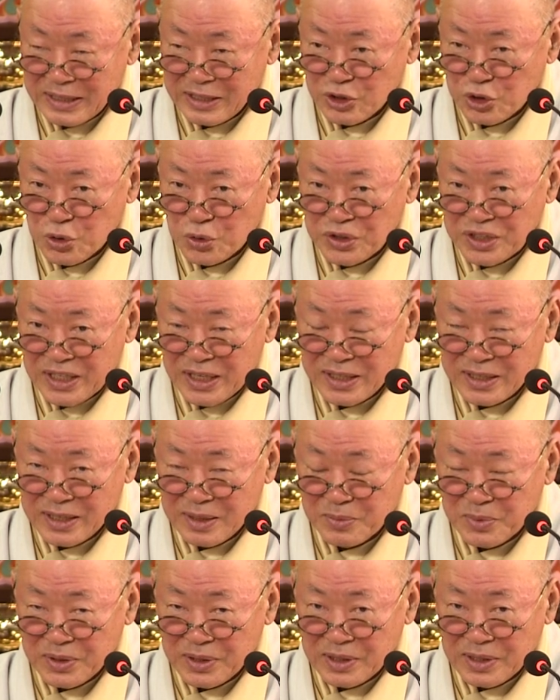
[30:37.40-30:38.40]

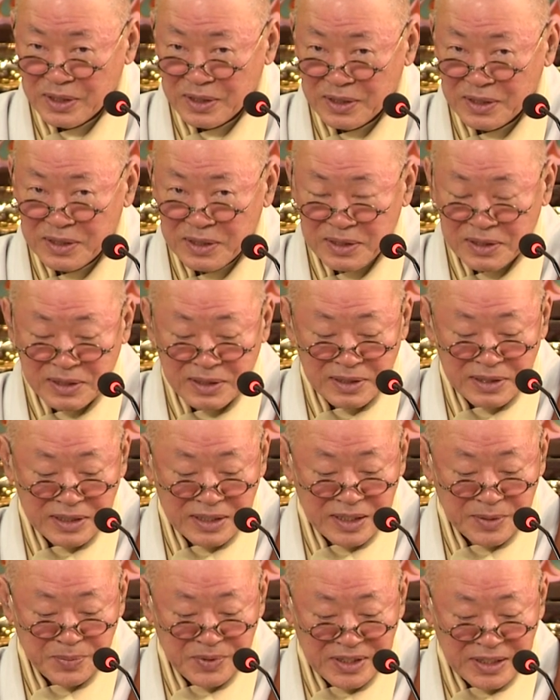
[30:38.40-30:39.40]
초지에서부터
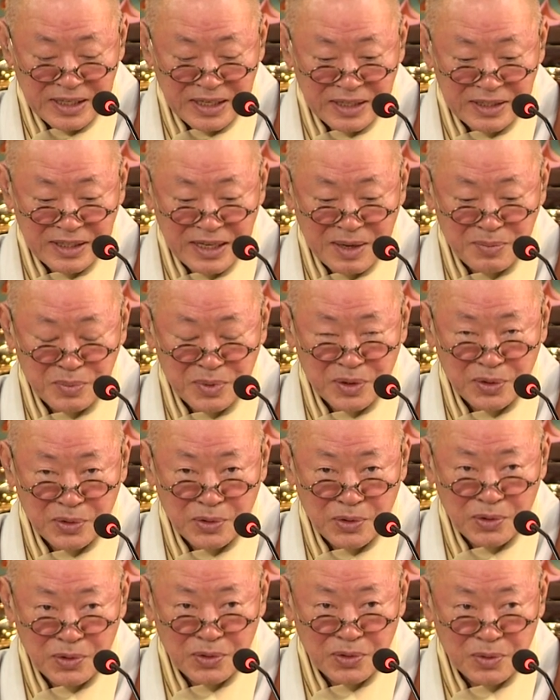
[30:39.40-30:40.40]
십지까지 한번
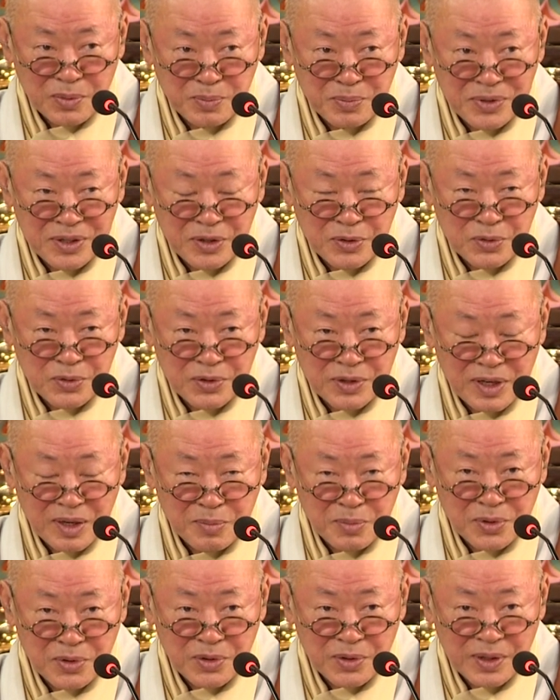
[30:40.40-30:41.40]
또 비유를
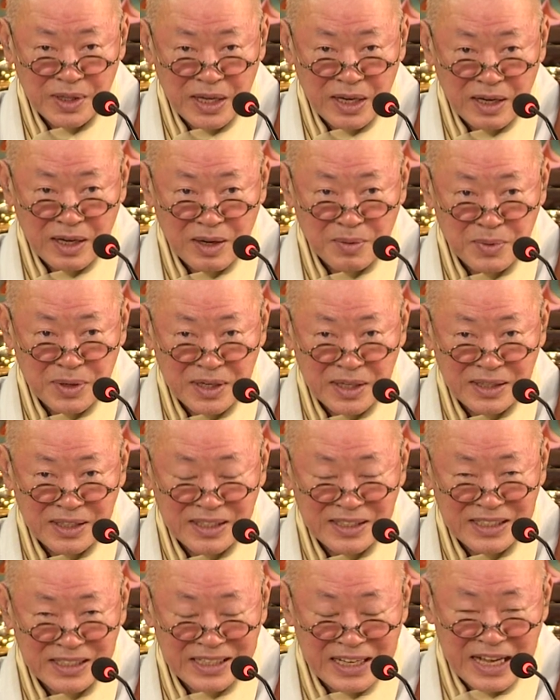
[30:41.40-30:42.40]
해보는데 아까
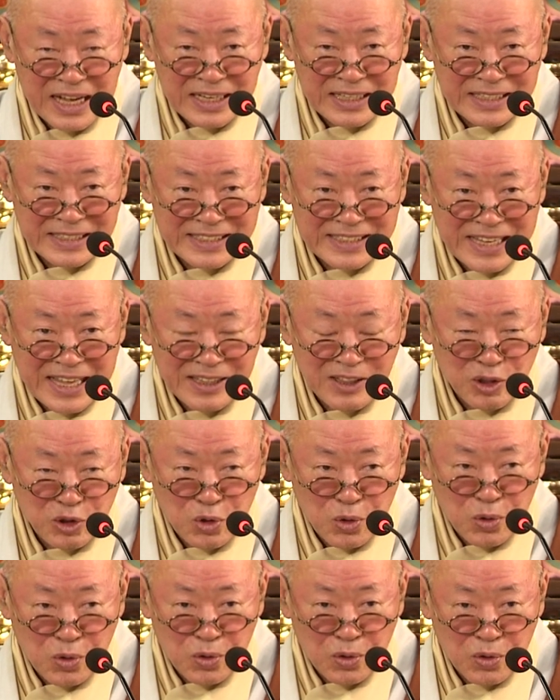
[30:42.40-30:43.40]
말했듯이 각
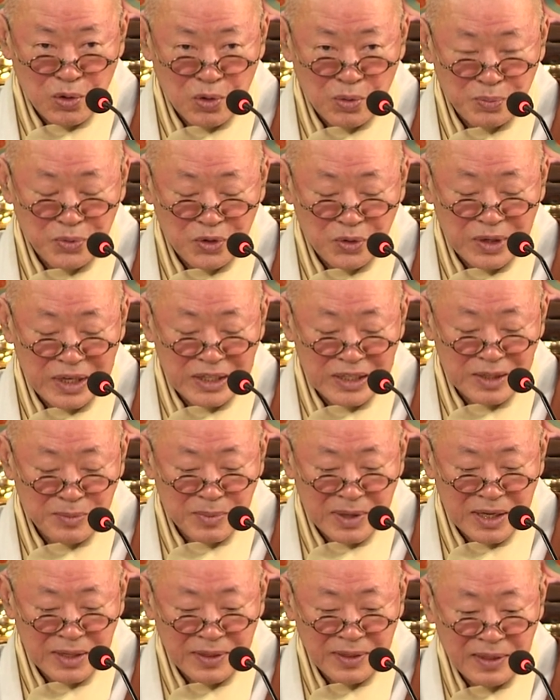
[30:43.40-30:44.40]
산도
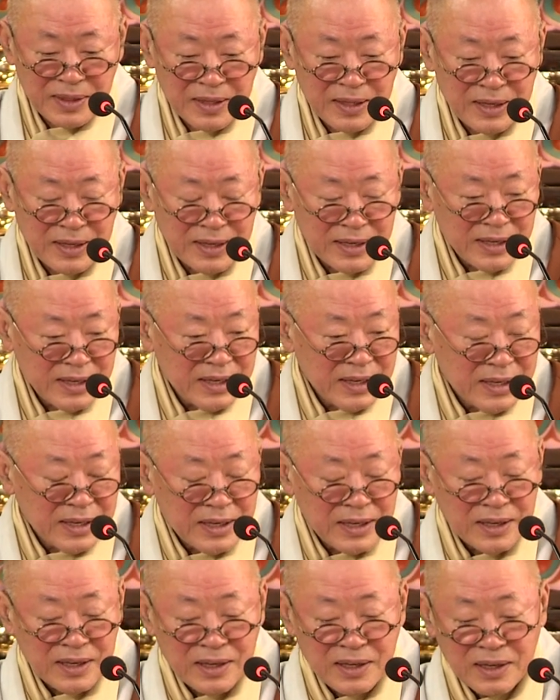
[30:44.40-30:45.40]
비유했지만
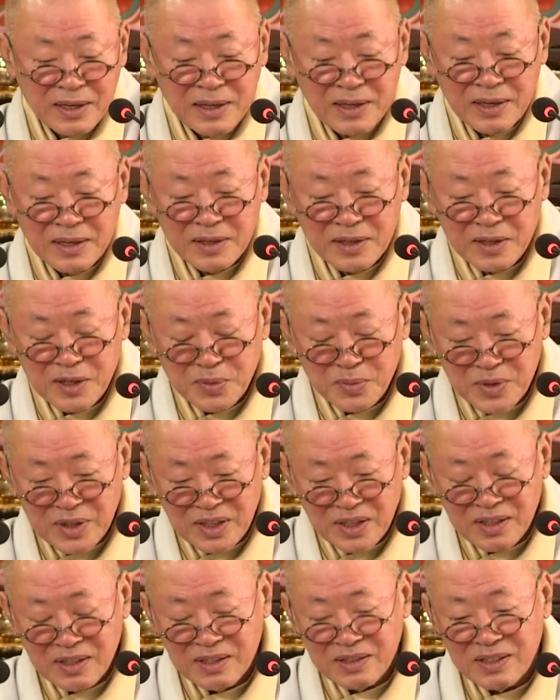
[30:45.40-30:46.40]
에,
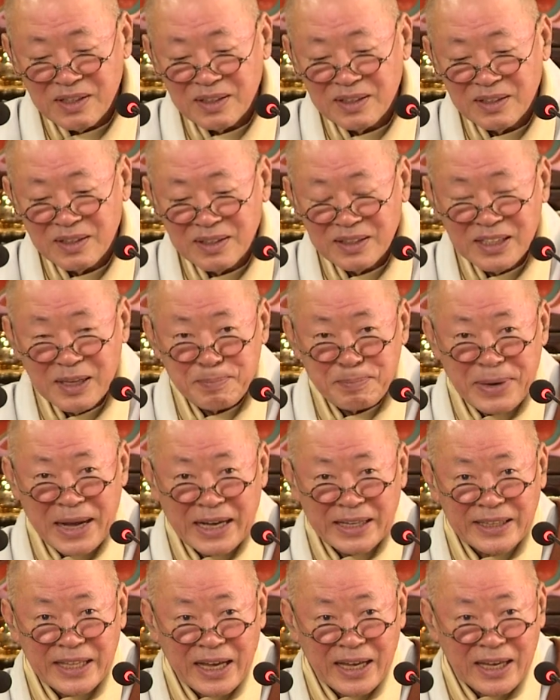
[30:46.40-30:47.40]
여러분이 늘 들었더니
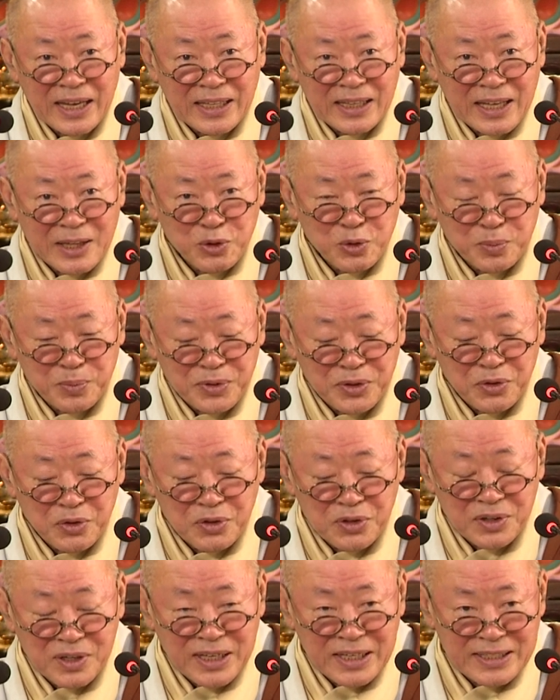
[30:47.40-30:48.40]
바다에다도
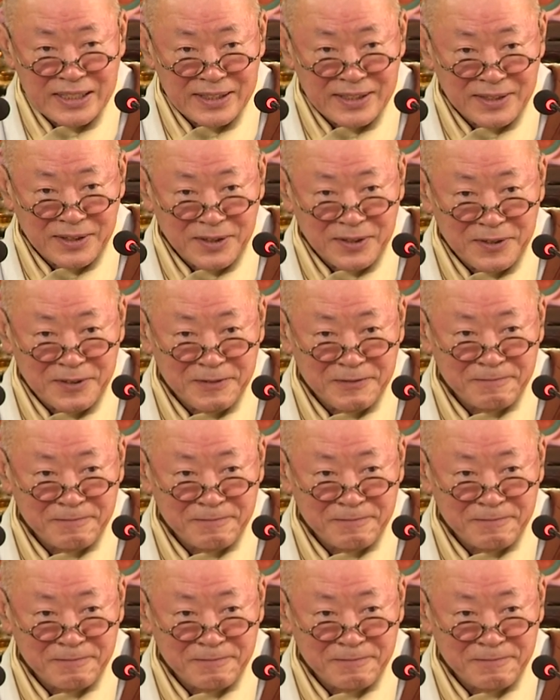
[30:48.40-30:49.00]
비유를 했어요.